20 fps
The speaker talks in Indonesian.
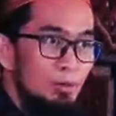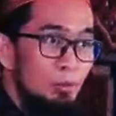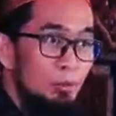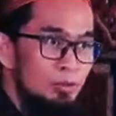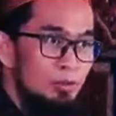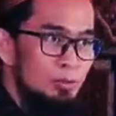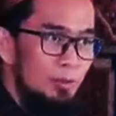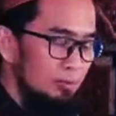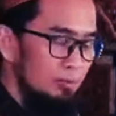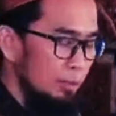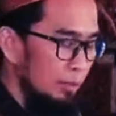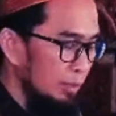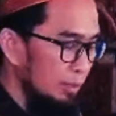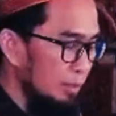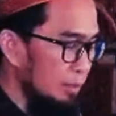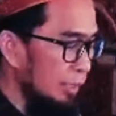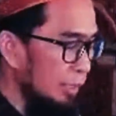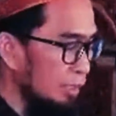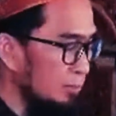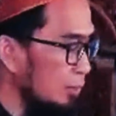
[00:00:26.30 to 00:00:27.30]
Fokus baik-baik. Ini
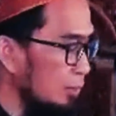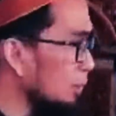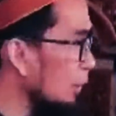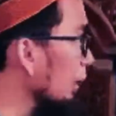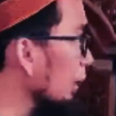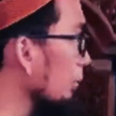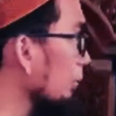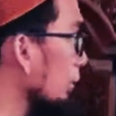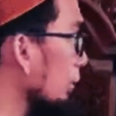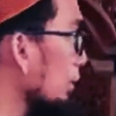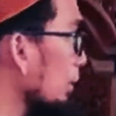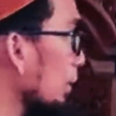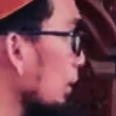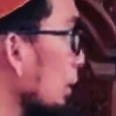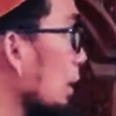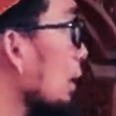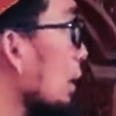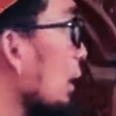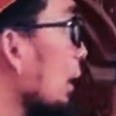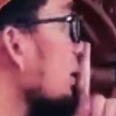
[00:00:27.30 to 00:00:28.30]
kalimat pertama. ini
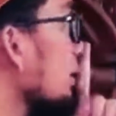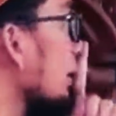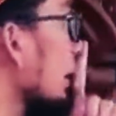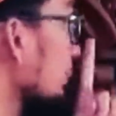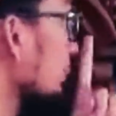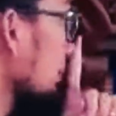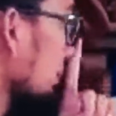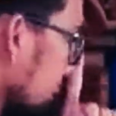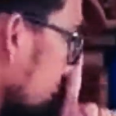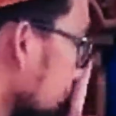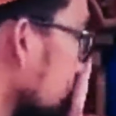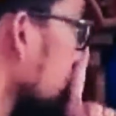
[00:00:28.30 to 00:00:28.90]
jaga lisan.